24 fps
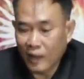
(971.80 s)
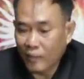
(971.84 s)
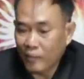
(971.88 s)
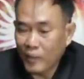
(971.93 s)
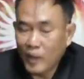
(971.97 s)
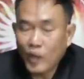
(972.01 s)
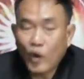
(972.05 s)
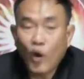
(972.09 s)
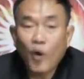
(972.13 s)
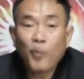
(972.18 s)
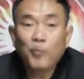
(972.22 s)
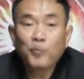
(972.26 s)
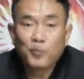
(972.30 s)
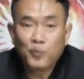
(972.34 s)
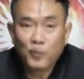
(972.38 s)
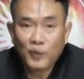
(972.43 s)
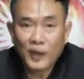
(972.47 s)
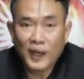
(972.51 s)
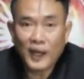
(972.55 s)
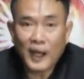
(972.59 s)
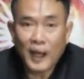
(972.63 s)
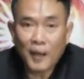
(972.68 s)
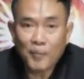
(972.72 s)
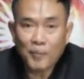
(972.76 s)
มีครบ
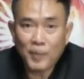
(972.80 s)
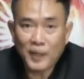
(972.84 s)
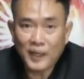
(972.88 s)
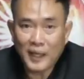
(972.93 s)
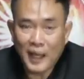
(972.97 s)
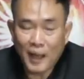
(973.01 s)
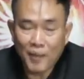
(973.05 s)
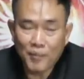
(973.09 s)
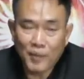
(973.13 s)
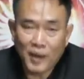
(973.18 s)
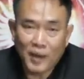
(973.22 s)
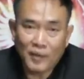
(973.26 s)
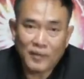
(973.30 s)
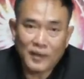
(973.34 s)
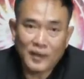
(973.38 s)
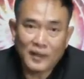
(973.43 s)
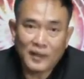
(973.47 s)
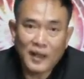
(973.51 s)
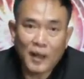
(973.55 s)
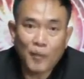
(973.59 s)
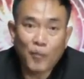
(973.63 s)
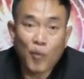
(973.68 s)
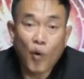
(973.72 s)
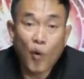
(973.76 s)
นะครับประจำราศี
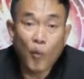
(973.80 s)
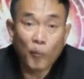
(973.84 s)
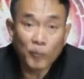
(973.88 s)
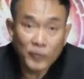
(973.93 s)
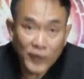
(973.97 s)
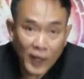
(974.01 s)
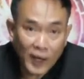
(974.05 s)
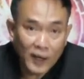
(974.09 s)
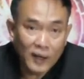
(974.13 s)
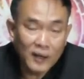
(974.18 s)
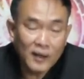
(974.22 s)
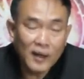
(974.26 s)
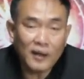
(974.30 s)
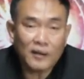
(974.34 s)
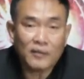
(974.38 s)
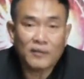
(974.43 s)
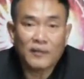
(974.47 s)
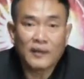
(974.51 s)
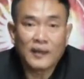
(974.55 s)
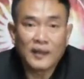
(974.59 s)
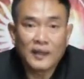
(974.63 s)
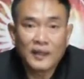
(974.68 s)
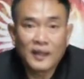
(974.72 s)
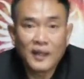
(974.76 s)
แต่ผมจะเลือก
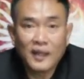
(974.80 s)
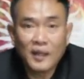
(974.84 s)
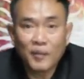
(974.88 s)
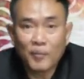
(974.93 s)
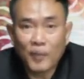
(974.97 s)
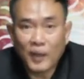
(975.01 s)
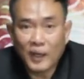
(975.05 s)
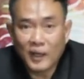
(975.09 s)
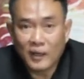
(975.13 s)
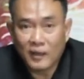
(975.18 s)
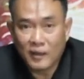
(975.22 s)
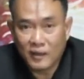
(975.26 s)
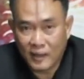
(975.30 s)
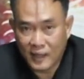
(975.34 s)
สีที่เป็น